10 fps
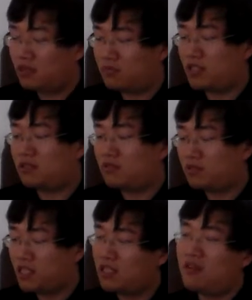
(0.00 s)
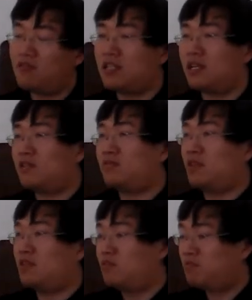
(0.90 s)
那么今天我要讲的主
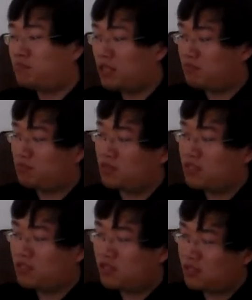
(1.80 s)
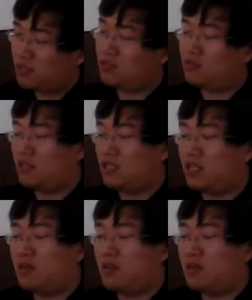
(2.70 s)
人公并不是周敦颐，